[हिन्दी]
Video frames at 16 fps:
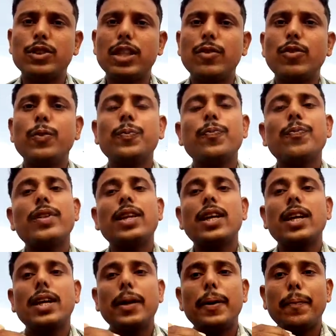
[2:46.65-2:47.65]
उसका वो
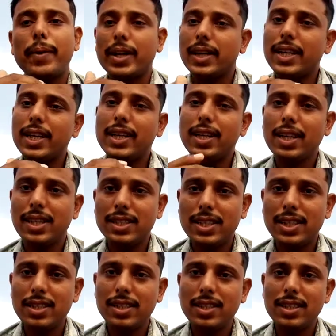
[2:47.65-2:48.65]
प्रैक्टिकल
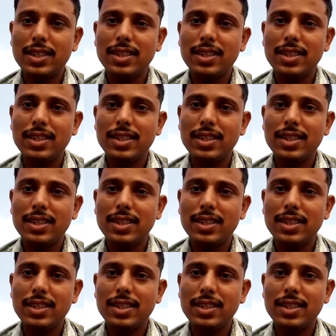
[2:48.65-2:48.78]
आंसर